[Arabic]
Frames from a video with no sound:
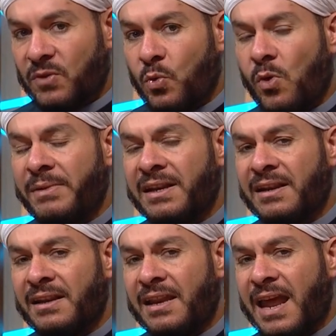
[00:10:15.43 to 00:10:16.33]

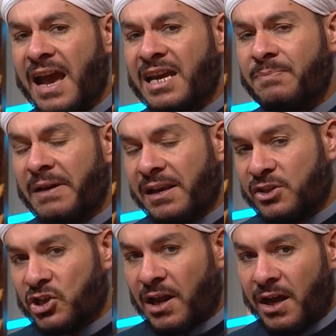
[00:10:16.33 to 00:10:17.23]
ومن أكبر
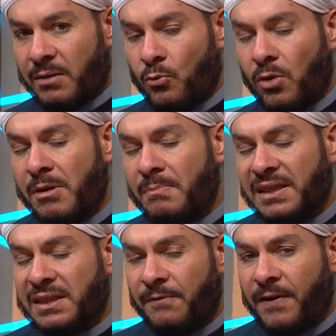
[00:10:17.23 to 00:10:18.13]
الجرائم ومما
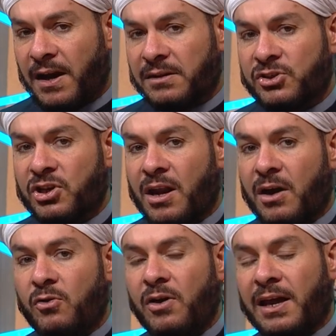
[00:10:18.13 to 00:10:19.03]
اتفقت
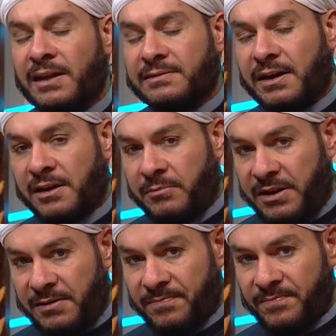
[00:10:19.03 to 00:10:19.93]
الشرائع على
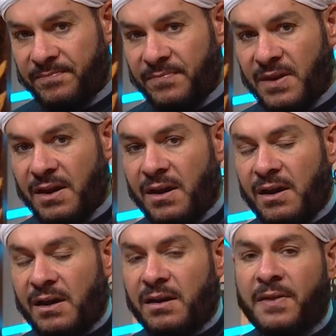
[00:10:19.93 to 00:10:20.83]
تحريمه
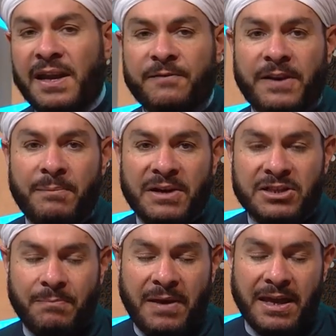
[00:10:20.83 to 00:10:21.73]
لذلك فلما
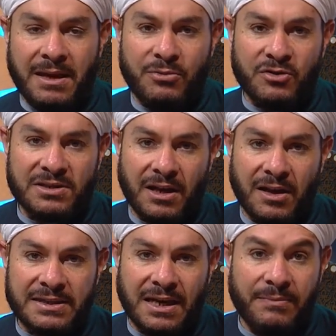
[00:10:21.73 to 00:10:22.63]
شبه النبي صلى الله عليه
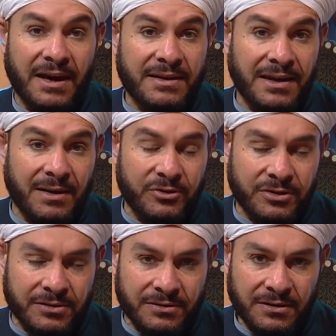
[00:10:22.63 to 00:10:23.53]
وسلم هذا
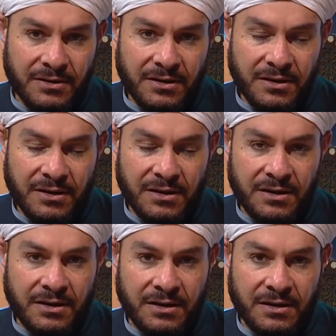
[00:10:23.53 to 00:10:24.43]
الأمر
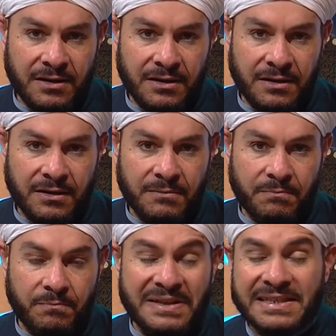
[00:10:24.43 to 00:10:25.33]
آه،
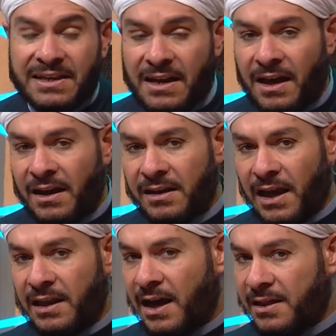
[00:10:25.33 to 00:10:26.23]
بالزنا
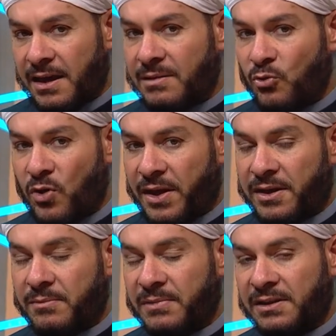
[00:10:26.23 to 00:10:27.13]
يعني هذا إثمه
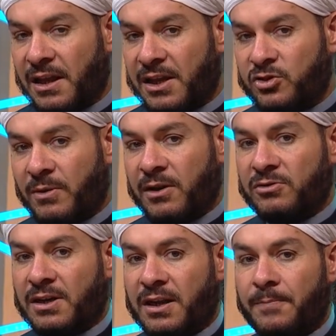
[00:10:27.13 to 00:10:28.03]
عظيم عند الله سبحانه
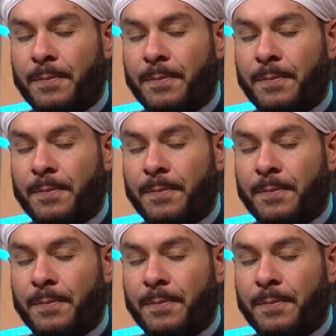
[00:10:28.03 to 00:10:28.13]
وتعالى